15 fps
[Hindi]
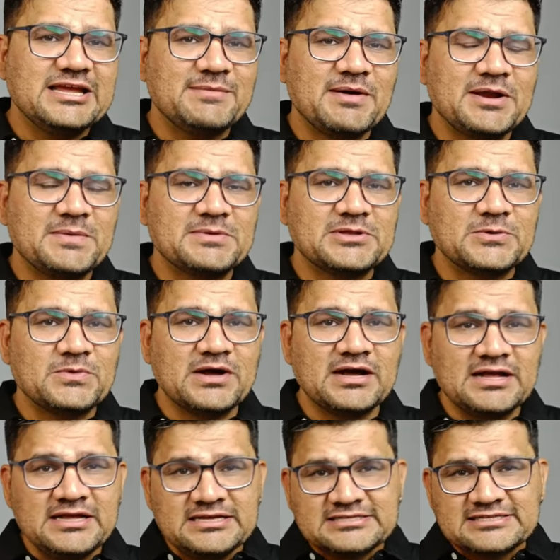के बारे में
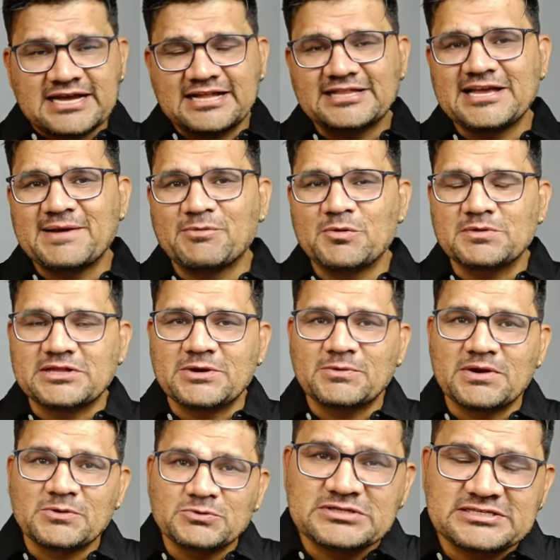बताऊँगा साथ ही आपको
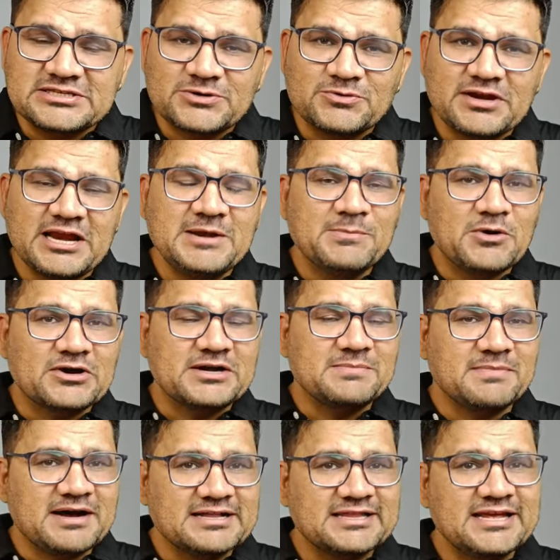बताऊंगा कुछ ज़रूरी इंपॉर्टेंट
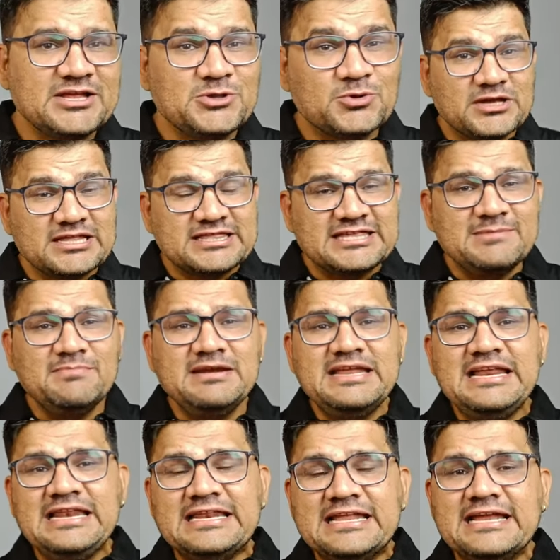बातें जो कि
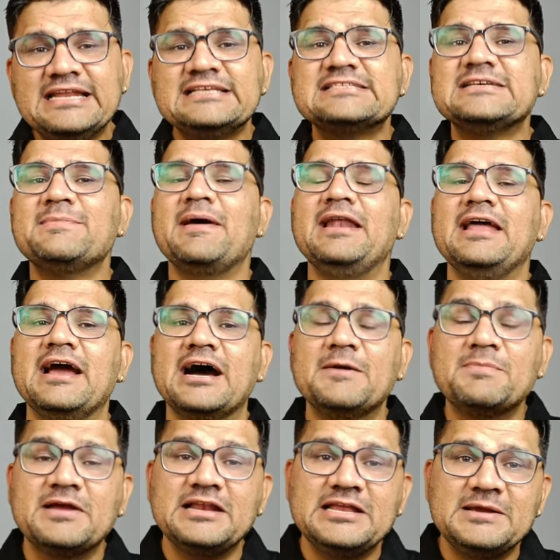चिमनी लेने से पहले
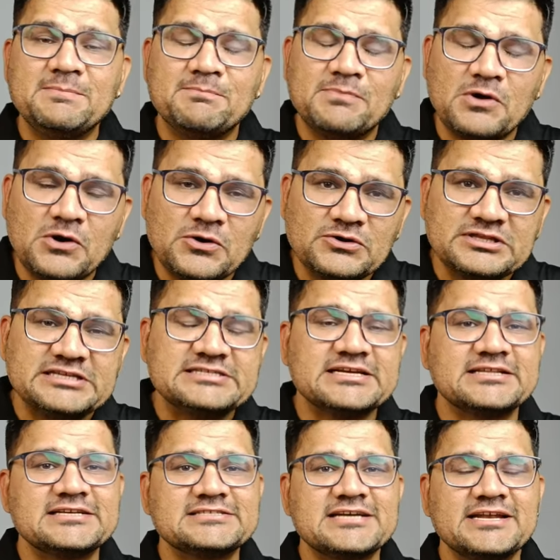आपके लिए बहुत ही
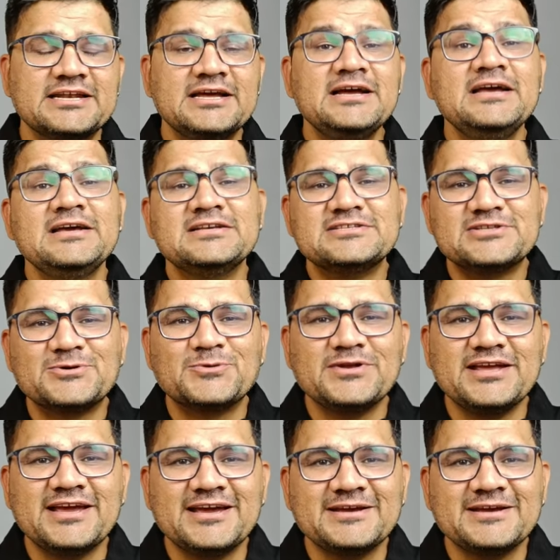ज़्यादा जानना ज़रूरी